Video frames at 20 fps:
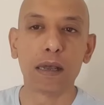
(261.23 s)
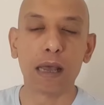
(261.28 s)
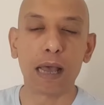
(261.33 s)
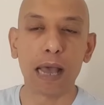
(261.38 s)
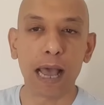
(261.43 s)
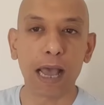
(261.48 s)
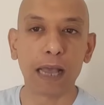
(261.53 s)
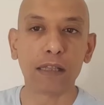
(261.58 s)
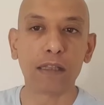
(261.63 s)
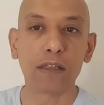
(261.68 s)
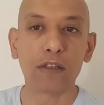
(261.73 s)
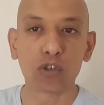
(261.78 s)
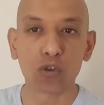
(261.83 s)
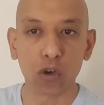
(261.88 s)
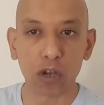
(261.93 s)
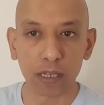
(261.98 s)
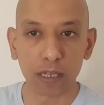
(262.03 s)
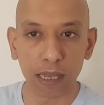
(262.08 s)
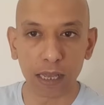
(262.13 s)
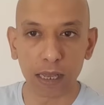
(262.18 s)
احد
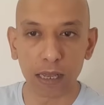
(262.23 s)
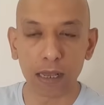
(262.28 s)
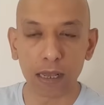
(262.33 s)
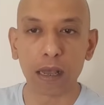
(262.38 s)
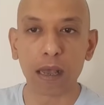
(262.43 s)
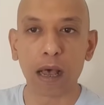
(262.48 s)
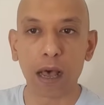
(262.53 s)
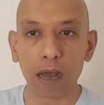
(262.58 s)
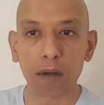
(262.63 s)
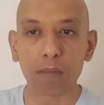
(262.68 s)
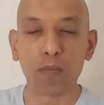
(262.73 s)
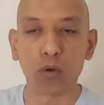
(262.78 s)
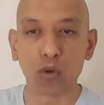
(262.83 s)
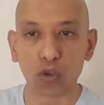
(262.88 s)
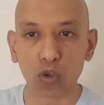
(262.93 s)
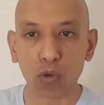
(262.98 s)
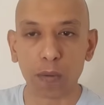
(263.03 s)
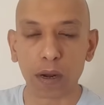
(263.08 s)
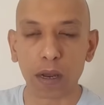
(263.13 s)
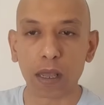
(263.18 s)
شهداء حرب
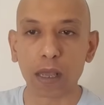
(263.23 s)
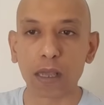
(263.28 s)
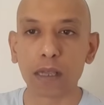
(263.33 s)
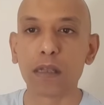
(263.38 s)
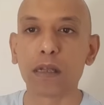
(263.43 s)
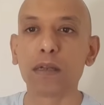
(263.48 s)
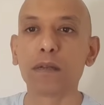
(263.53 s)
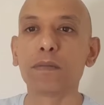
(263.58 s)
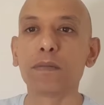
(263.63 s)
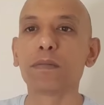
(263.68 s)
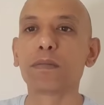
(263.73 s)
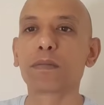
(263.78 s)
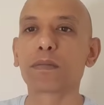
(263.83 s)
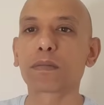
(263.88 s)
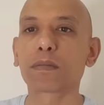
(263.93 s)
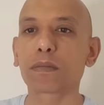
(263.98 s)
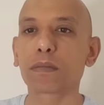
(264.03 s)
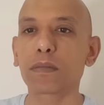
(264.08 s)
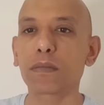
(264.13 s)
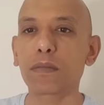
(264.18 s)
اكتوبر ايضا
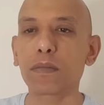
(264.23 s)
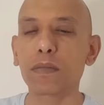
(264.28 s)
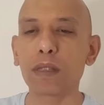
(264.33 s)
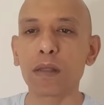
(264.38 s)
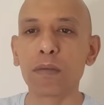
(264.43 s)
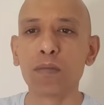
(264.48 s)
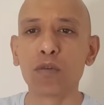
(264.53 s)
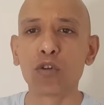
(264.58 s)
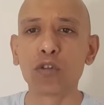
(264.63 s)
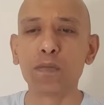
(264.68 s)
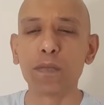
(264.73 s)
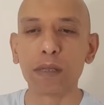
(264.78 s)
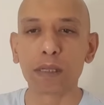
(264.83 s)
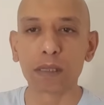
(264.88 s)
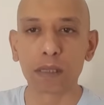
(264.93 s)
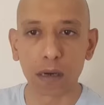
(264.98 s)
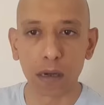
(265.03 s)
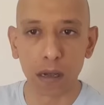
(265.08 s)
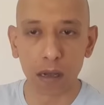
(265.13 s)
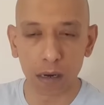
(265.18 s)

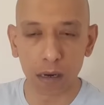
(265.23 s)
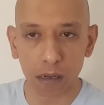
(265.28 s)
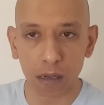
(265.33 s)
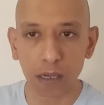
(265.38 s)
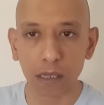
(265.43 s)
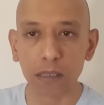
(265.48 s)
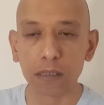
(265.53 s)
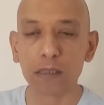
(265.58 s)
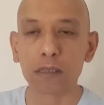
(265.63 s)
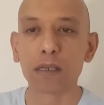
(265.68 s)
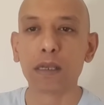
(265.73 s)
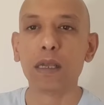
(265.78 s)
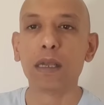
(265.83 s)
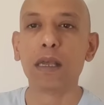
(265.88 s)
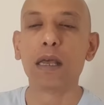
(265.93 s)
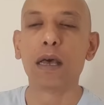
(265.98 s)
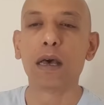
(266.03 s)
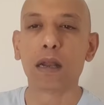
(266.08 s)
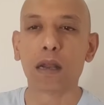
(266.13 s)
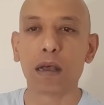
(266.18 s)
برتبه رائد
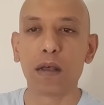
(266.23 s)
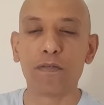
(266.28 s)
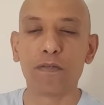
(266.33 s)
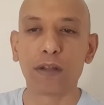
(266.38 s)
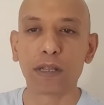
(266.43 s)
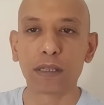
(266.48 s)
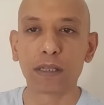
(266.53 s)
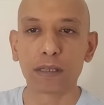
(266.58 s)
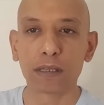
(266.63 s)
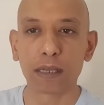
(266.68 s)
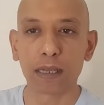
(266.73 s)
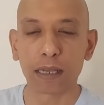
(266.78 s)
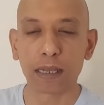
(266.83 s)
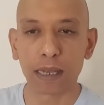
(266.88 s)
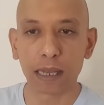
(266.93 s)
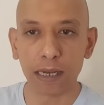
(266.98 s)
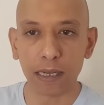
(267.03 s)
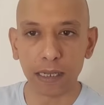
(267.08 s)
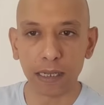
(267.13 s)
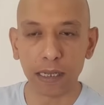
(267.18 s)
رأفت
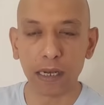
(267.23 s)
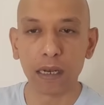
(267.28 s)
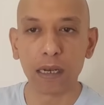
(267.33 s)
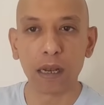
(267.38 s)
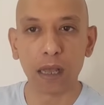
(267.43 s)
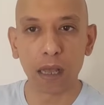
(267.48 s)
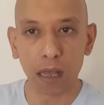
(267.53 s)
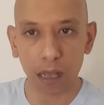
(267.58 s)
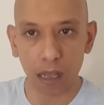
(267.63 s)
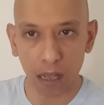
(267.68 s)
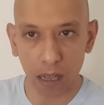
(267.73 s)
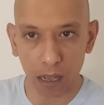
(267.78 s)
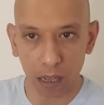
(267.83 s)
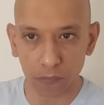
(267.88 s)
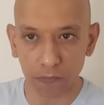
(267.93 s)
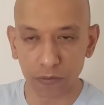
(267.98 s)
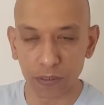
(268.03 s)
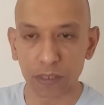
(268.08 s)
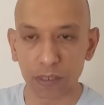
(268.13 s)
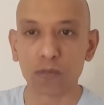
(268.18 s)
خليل
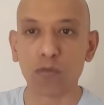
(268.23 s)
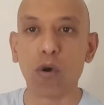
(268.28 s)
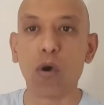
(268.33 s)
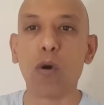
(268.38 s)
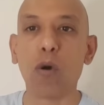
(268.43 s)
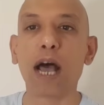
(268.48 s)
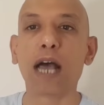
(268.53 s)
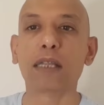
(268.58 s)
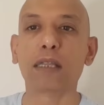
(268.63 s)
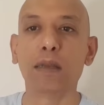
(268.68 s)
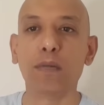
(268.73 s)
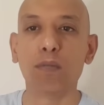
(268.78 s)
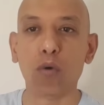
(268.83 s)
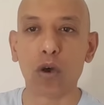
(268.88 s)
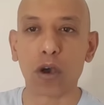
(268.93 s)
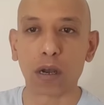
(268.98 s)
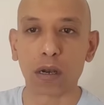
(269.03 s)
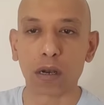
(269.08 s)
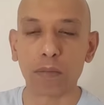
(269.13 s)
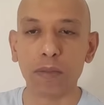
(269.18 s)
حافظ وهو أحد
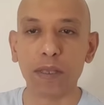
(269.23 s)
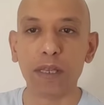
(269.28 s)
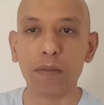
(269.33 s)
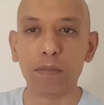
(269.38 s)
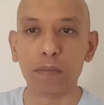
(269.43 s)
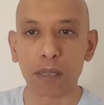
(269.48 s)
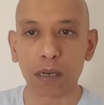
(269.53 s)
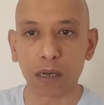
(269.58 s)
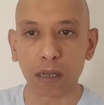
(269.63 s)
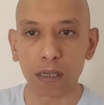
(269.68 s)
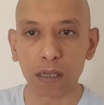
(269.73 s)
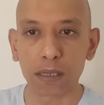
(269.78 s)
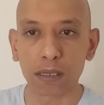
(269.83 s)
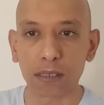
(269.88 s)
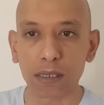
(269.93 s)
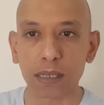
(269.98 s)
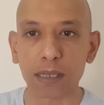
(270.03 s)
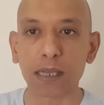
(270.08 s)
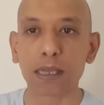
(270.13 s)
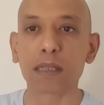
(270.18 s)
المكرمين من الرئيس
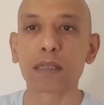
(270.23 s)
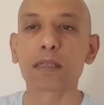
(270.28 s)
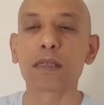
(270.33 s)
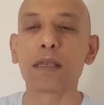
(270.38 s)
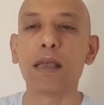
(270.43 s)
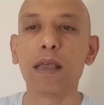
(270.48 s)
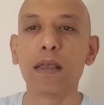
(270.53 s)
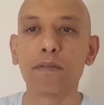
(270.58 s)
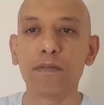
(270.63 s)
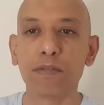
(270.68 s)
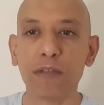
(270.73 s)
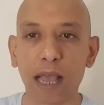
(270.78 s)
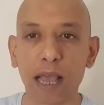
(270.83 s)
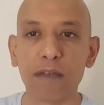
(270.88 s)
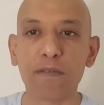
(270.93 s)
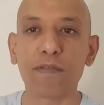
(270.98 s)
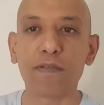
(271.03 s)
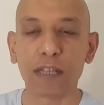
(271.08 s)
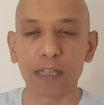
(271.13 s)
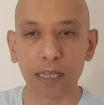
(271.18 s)
السادات في
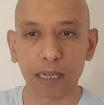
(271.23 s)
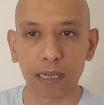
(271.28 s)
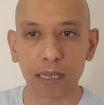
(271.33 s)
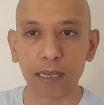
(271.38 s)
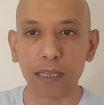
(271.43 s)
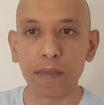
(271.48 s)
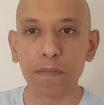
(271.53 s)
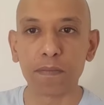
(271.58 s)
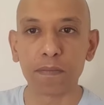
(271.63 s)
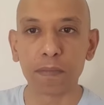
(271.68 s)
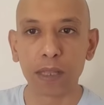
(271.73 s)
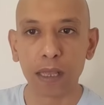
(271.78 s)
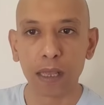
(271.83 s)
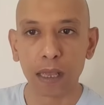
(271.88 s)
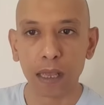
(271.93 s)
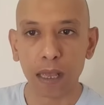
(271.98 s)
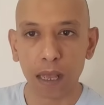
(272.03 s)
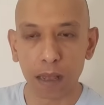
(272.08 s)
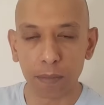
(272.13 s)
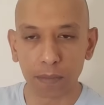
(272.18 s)
حفل تكريم
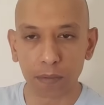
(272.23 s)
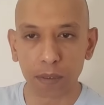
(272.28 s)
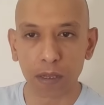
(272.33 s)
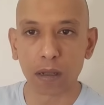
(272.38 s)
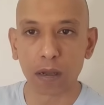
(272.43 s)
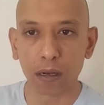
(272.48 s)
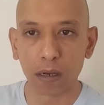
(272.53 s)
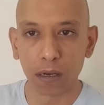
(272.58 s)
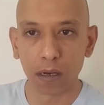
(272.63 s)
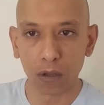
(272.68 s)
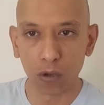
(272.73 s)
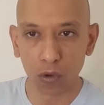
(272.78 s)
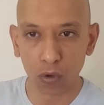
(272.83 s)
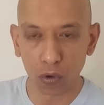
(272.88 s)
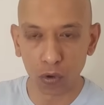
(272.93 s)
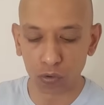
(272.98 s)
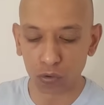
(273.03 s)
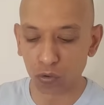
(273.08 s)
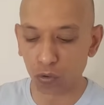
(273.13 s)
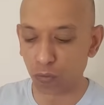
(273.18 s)
أبطال
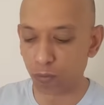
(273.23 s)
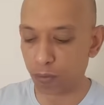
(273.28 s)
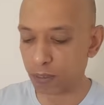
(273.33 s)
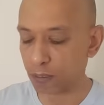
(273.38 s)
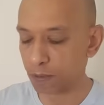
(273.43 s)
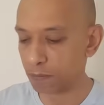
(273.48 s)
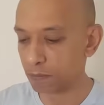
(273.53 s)
أكتوبر